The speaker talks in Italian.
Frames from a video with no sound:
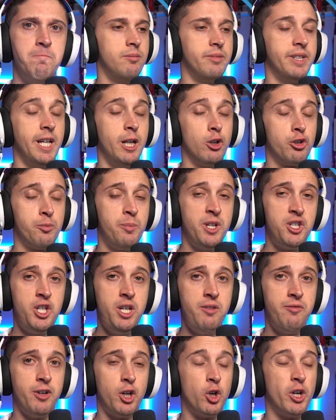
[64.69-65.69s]
Nello
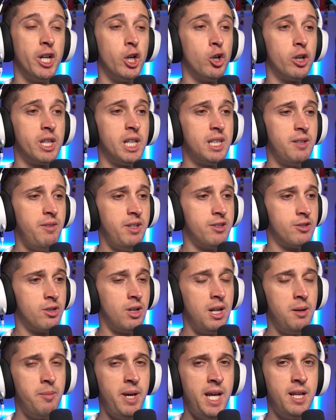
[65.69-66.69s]
specifico ricordatevi
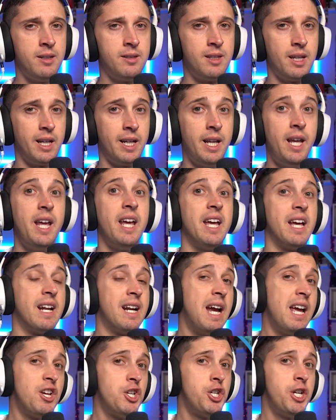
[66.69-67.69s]
solamente che
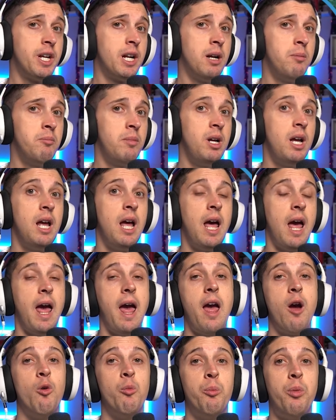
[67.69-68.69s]
Reshiram
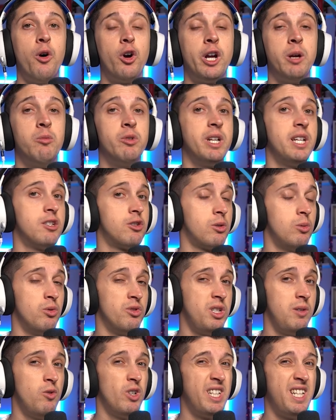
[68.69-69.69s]
è un Pokémon
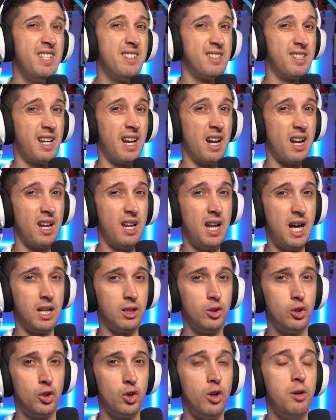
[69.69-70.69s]
esclusivo di
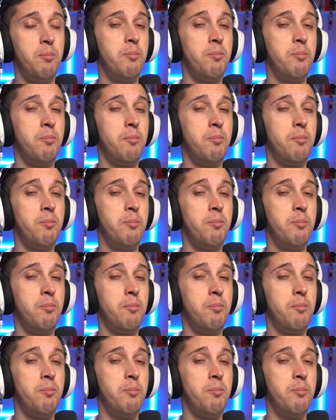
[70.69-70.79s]
Scarlatto,